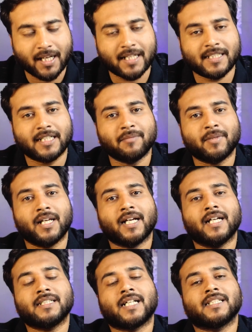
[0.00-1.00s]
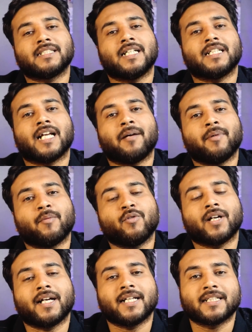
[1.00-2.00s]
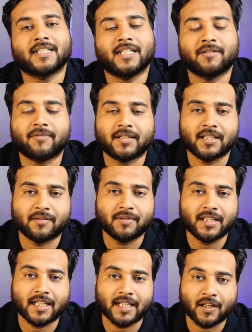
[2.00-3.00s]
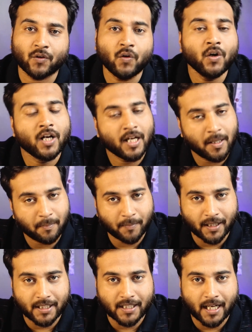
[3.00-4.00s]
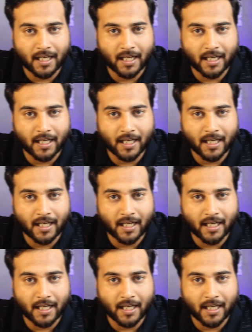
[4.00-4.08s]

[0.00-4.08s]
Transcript: मिलेगा एलसीडी मिलेगा साथ साथ यहाँ पे आपको नाइनटी एच का रिफ्रेश रेट भी देखने को मिल